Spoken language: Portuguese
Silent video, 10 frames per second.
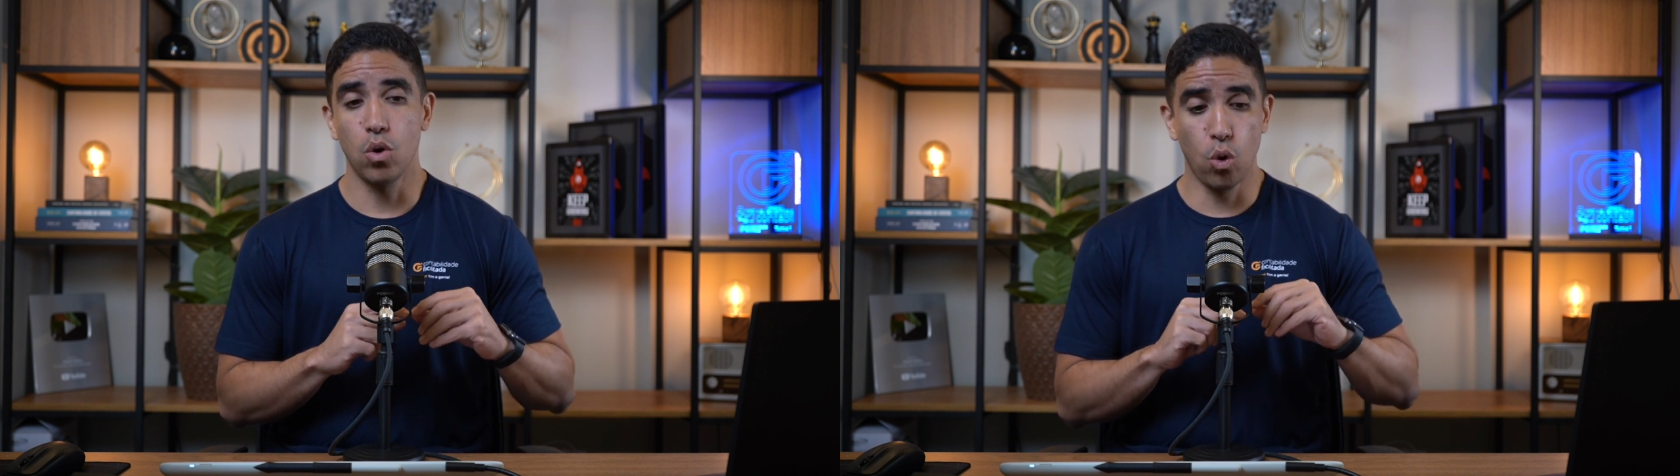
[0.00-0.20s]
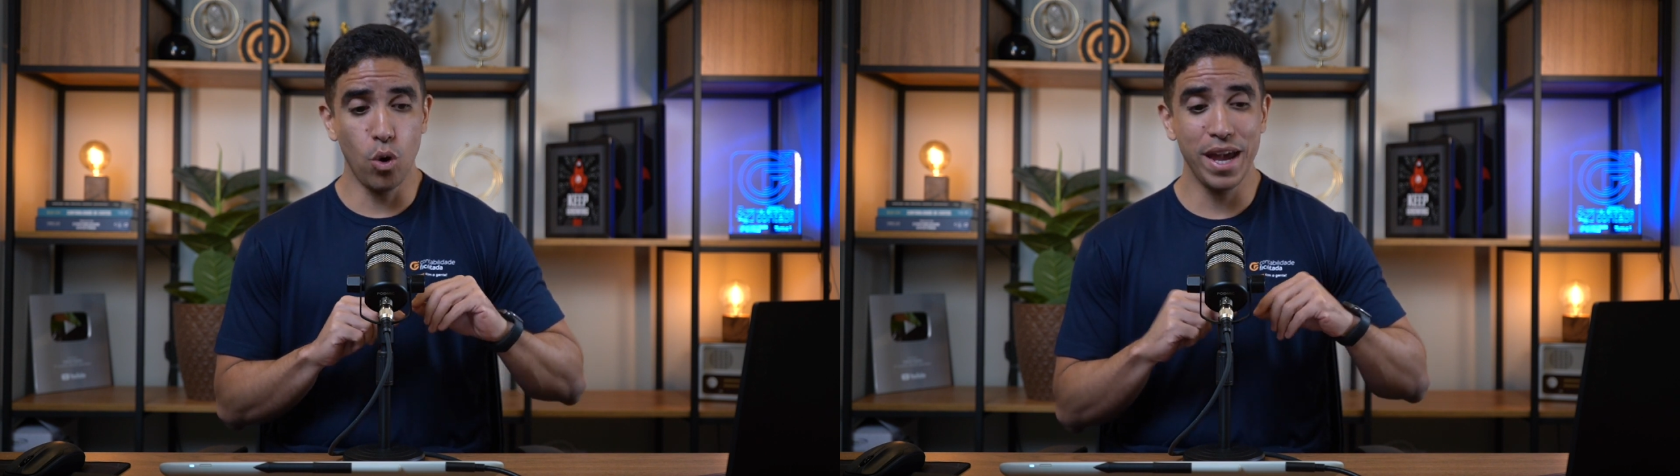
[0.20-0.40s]

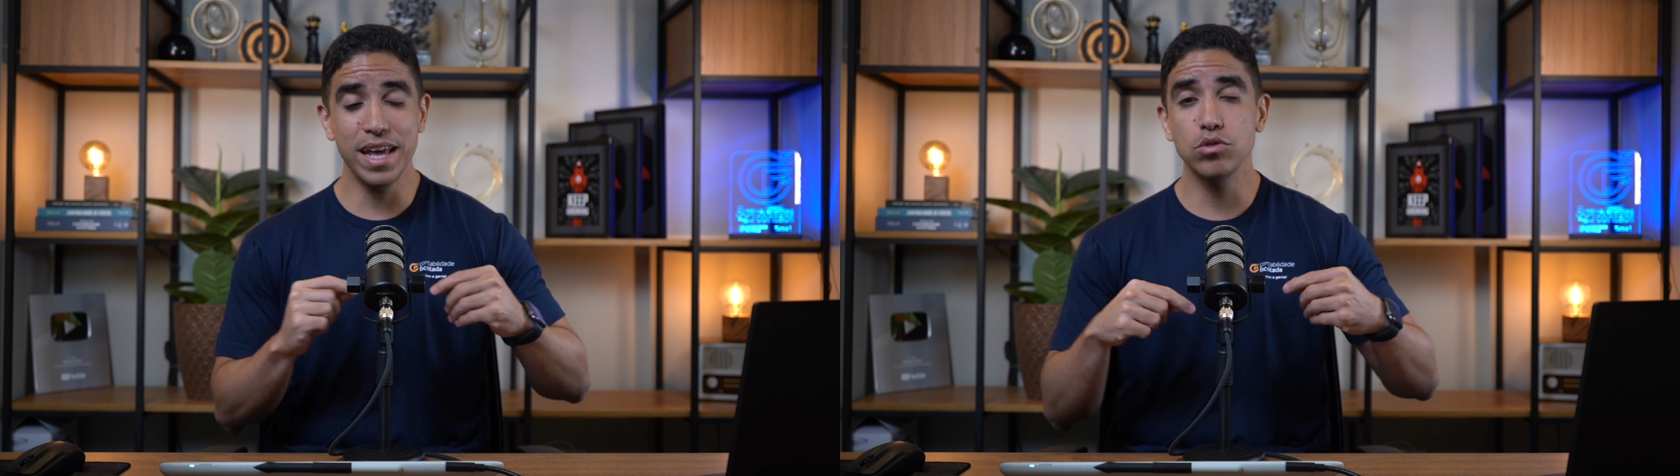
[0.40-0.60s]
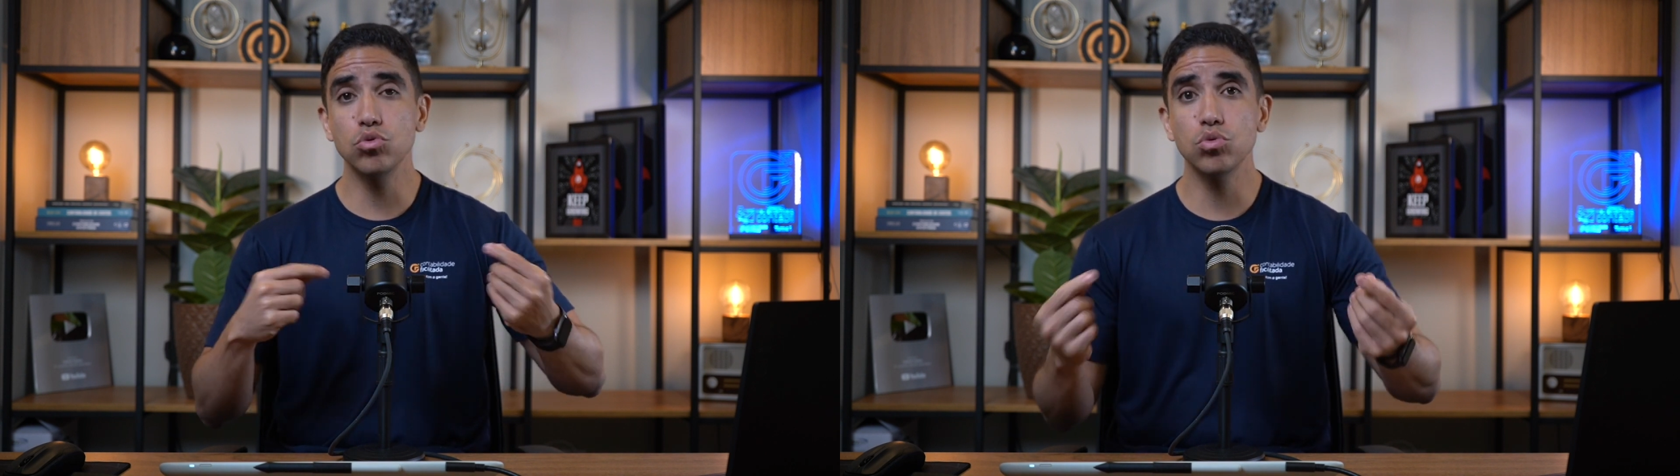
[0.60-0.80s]
o
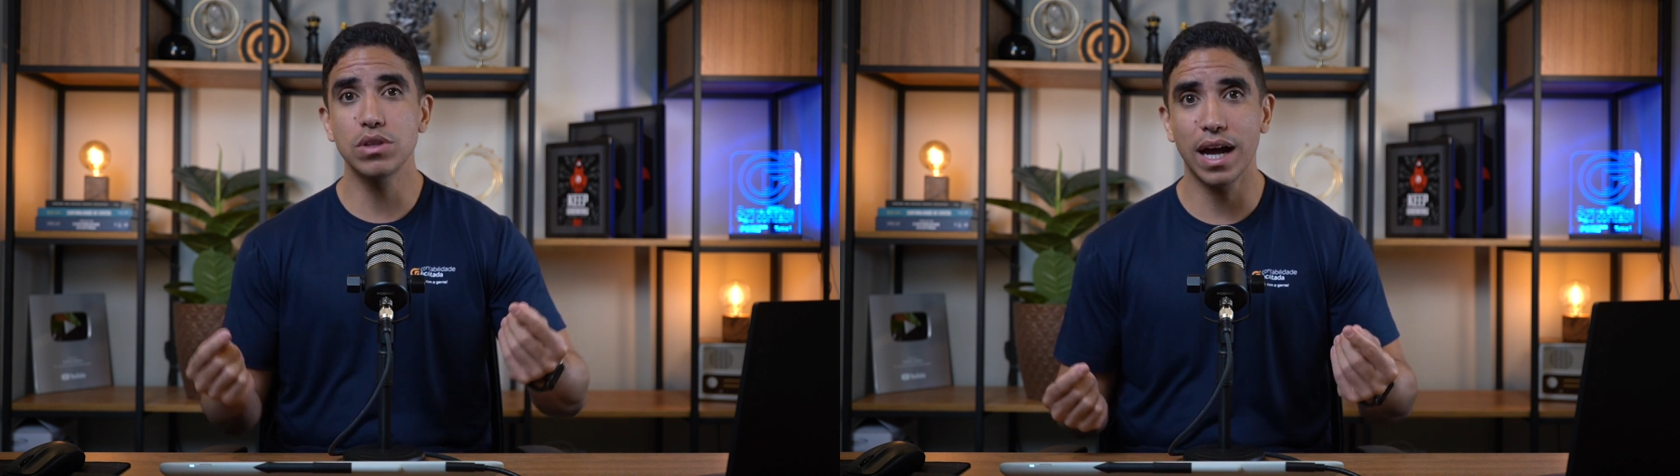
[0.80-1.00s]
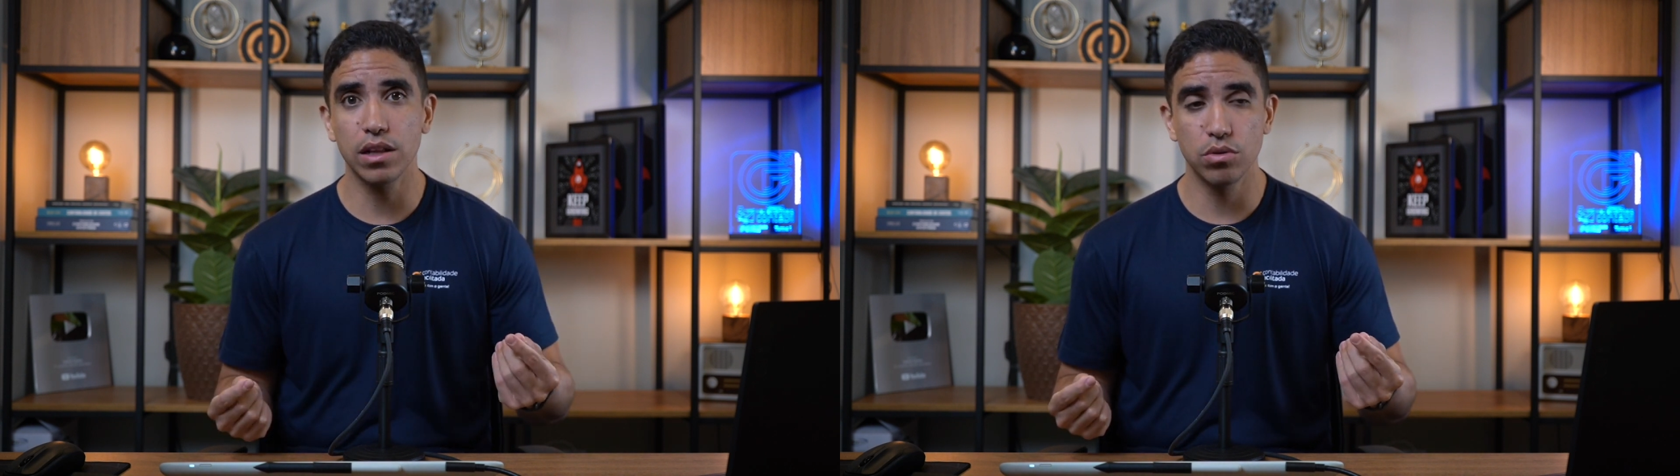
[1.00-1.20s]

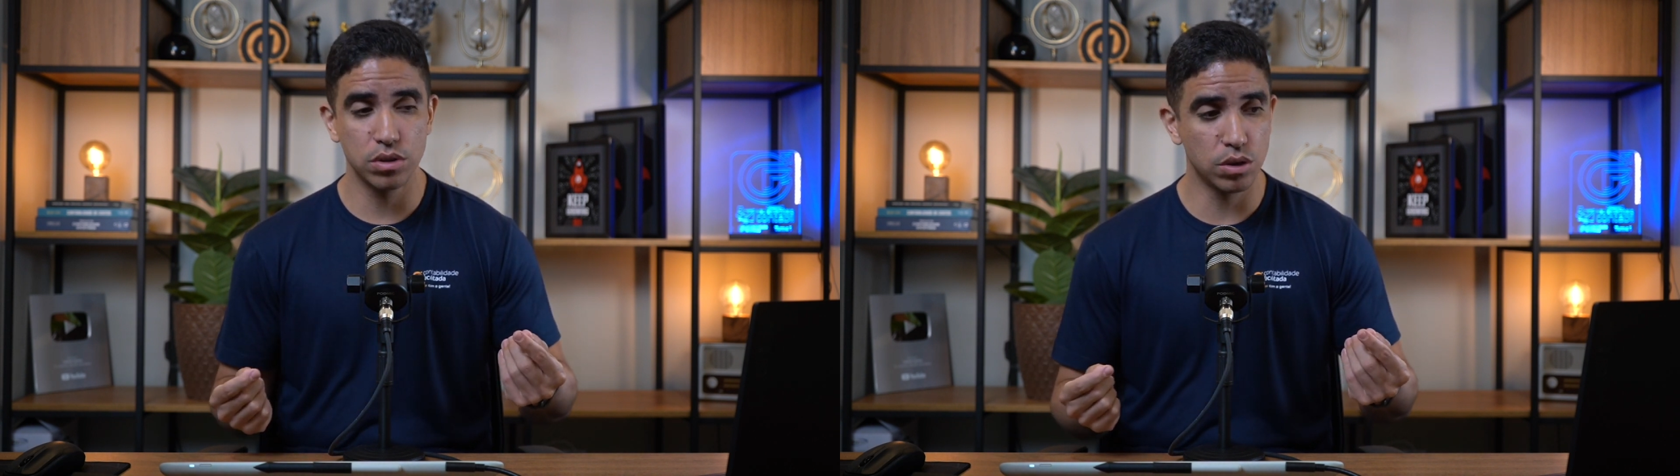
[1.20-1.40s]
resultado.